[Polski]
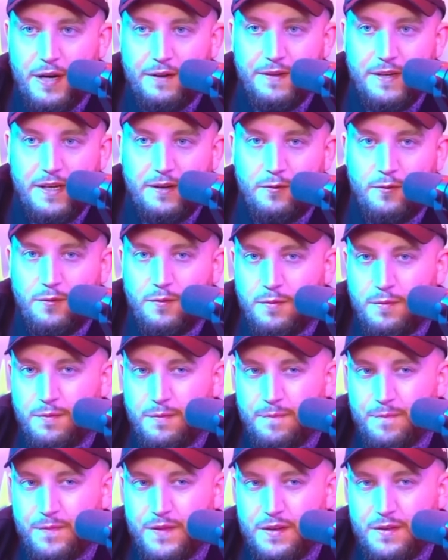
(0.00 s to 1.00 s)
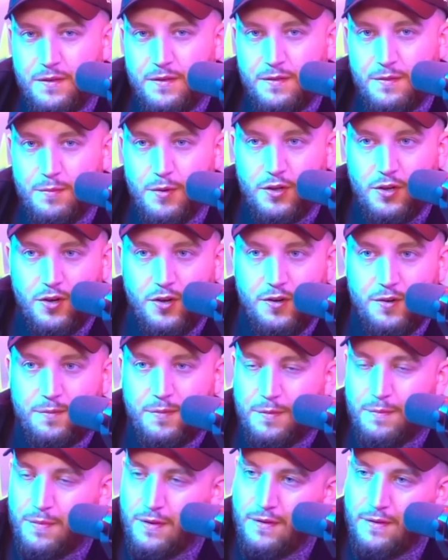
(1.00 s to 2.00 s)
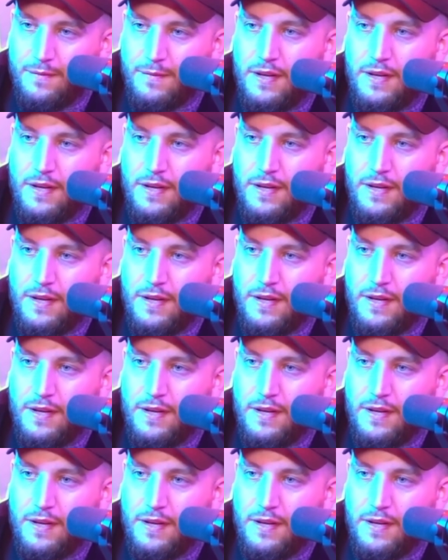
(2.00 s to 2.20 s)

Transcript: prawie go...